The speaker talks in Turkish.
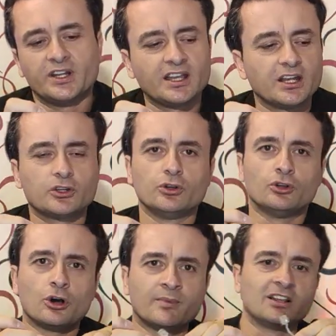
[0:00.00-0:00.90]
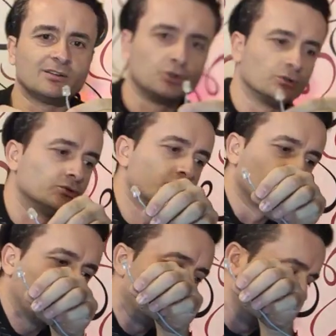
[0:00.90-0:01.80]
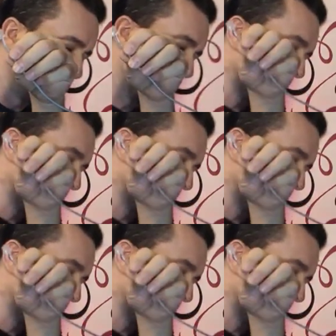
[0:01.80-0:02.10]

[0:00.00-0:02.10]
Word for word: Ne gerekiyor? Normalde bunun ucuna yeni